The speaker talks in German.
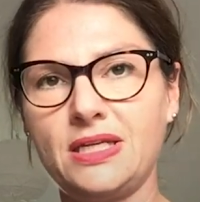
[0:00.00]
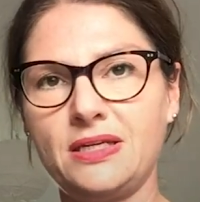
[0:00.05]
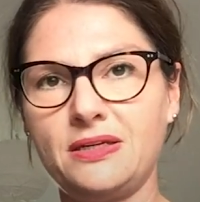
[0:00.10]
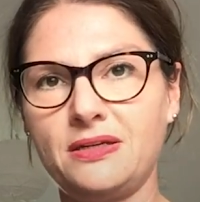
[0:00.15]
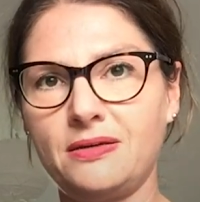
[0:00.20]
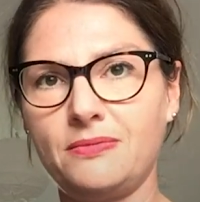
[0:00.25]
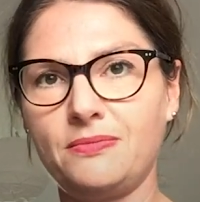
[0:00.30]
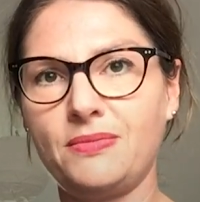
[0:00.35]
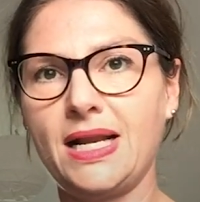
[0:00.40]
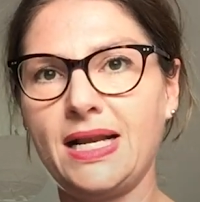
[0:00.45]

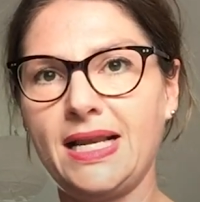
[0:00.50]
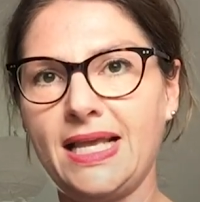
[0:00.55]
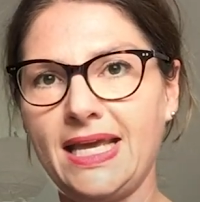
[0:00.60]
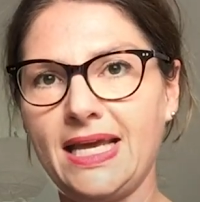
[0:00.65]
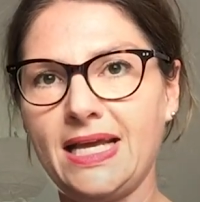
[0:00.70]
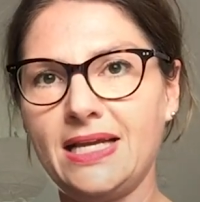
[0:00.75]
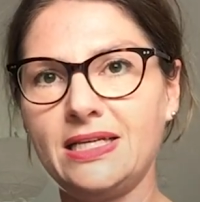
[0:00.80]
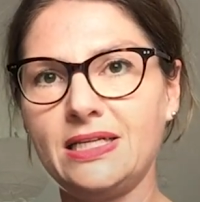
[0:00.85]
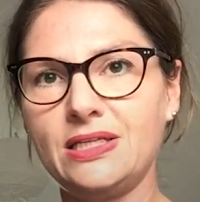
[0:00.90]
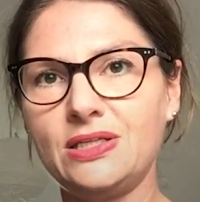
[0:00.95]
Denn mal
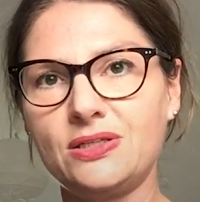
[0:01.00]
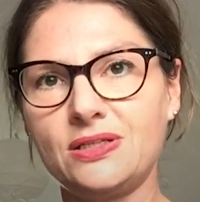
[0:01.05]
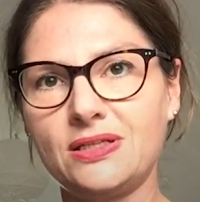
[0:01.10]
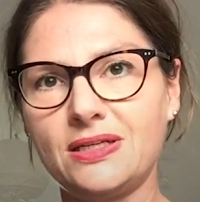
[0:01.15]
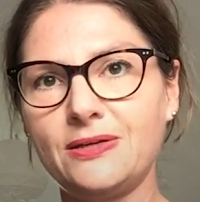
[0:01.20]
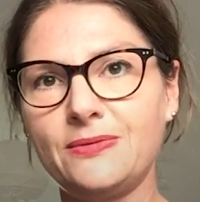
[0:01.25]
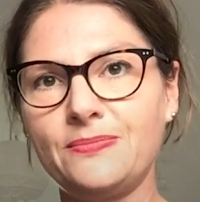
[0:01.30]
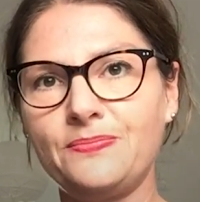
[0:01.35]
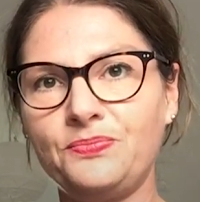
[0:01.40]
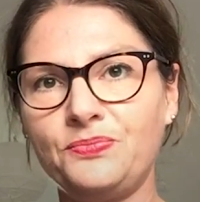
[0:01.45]
ehrlich,
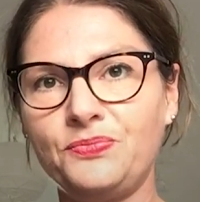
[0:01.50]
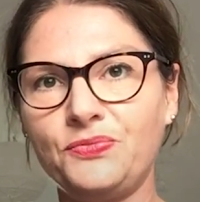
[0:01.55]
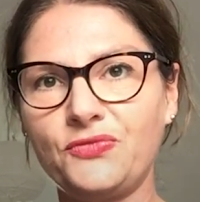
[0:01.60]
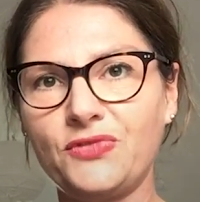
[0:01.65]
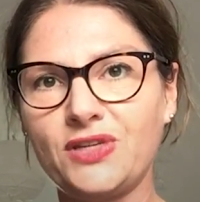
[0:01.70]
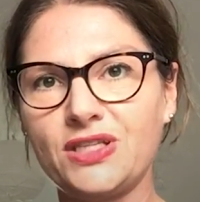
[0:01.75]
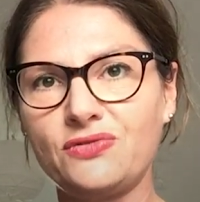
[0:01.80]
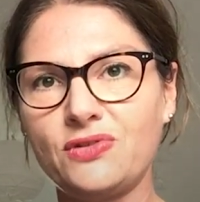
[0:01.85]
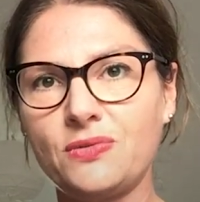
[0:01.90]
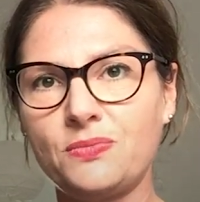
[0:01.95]
ähm,
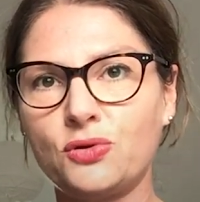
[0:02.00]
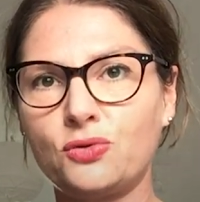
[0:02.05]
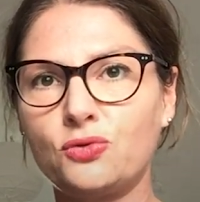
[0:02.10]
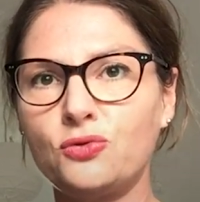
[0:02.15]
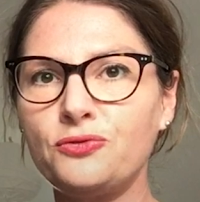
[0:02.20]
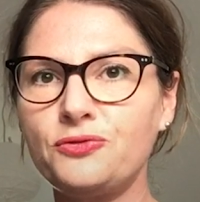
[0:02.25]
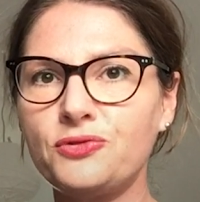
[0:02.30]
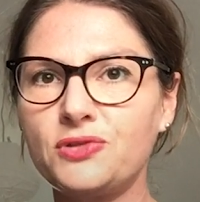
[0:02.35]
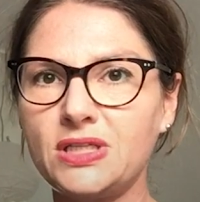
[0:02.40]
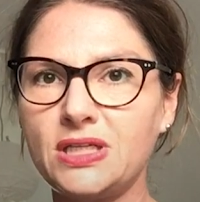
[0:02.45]
was wir
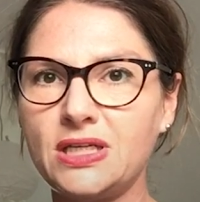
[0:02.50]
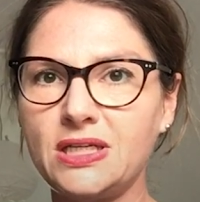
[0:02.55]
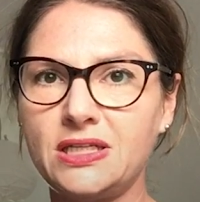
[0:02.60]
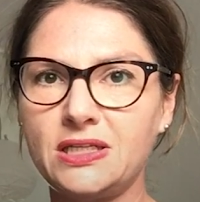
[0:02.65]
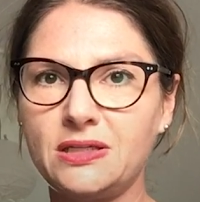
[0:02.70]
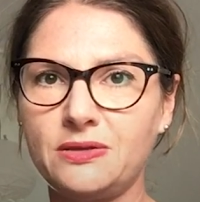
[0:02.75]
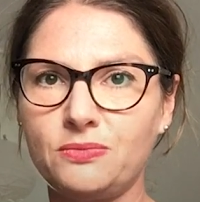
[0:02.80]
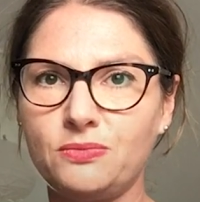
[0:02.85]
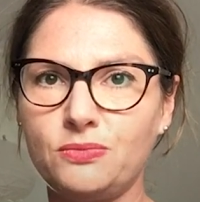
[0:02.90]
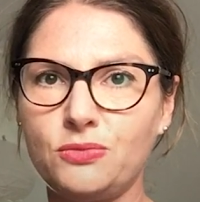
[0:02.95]

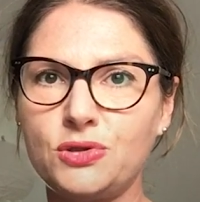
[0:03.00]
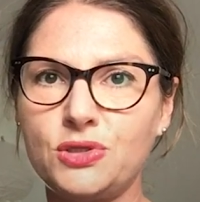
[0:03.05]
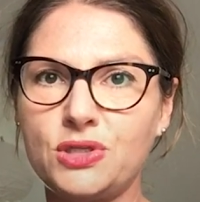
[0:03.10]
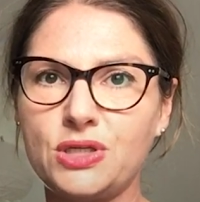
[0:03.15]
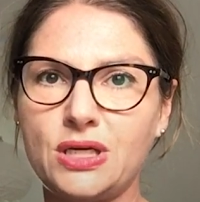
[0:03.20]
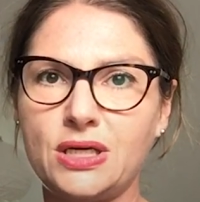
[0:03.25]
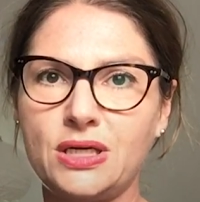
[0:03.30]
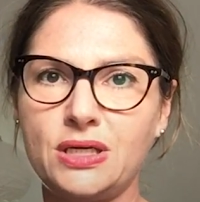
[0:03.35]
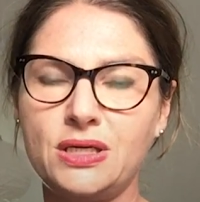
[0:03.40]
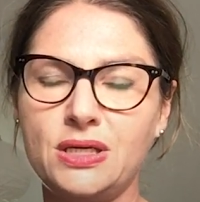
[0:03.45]
berufstätigen
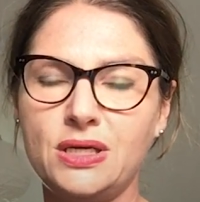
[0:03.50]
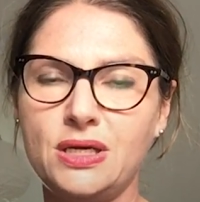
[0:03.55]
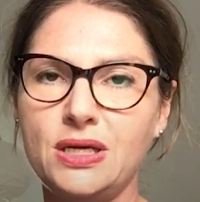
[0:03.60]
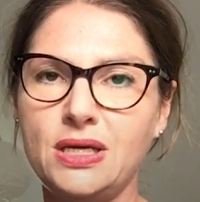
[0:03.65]
Mütter